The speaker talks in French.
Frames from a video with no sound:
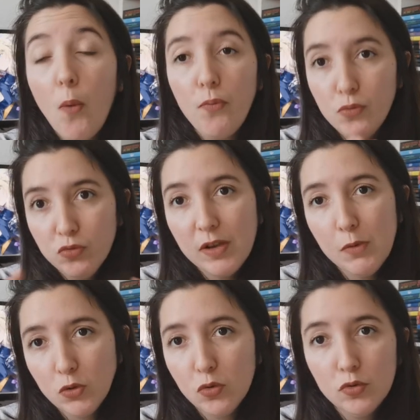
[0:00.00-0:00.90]
en plus
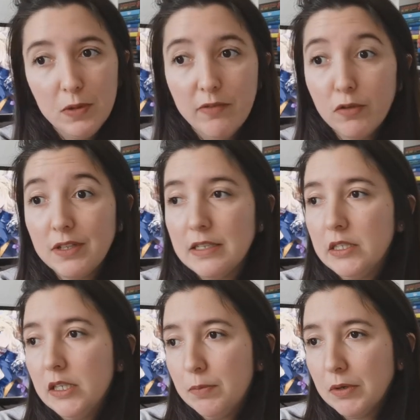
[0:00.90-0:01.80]
vraiment dans le domaine
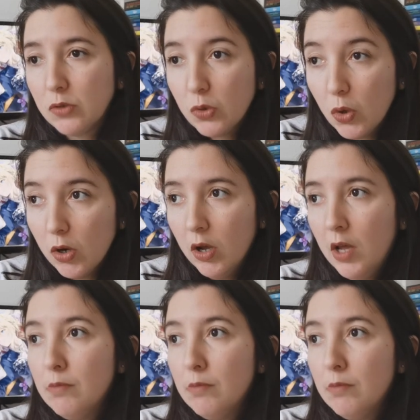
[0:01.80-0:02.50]
fantastique, parce que